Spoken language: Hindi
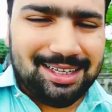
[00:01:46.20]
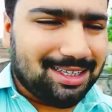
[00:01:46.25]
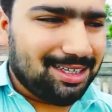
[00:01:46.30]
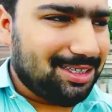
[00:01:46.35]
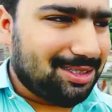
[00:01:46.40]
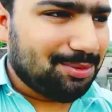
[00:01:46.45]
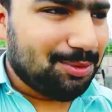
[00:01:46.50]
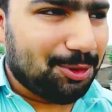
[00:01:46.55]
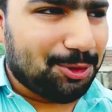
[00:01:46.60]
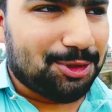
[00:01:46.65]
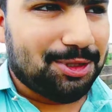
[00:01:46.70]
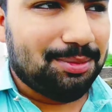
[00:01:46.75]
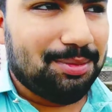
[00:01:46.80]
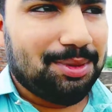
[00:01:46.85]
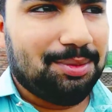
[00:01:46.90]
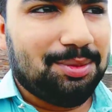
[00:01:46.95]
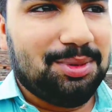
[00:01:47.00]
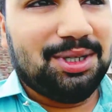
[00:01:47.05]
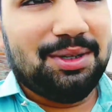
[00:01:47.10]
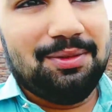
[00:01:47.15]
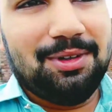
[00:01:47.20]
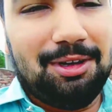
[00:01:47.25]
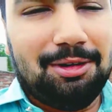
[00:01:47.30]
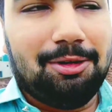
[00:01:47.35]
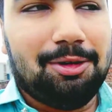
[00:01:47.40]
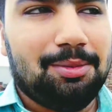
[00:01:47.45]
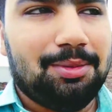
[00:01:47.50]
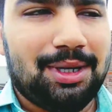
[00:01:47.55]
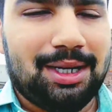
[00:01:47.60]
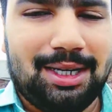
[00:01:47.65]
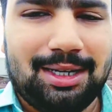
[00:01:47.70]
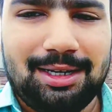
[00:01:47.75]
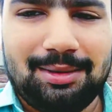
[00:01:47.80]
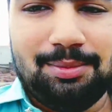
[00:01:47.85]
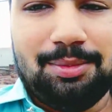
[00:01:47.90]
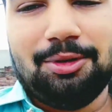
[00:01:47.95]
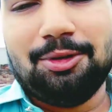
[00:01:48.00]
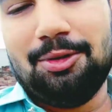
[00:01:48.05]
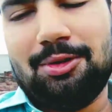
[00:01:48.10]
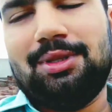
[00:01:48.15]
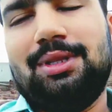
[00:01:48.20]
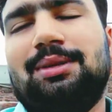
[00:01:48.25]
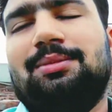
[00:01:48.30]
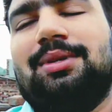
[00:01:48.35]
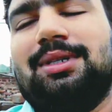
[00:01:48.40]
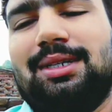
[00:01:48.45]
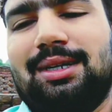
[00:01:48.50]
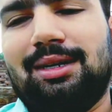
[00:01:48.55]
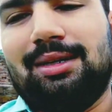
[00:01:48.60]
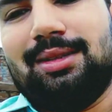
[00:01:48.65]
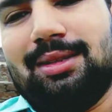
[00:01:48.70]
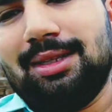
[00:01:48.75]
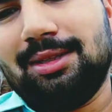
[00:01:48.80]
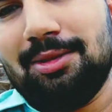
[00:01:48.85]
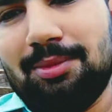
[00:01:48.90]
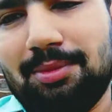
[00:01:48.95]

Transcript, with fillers: कि इस मौसम में मुझे व्लॉग बनाने का बहुत ही मज़ा आता